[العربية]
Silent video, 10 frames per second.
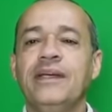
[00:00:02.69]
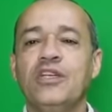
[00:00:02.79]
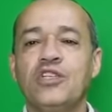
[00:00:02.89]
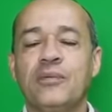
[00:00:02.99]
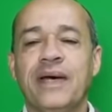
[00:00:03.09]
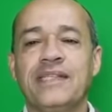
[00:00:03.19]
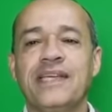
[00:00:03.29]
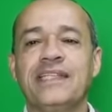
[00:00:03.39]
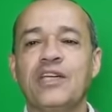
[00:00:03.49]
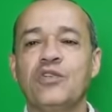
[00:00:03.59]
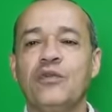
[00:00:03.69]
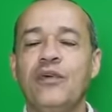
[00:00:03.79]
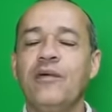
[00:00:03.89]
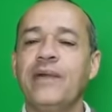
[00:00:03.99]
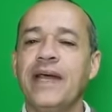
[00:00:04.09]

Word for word: الجمعه 19 نوفمبر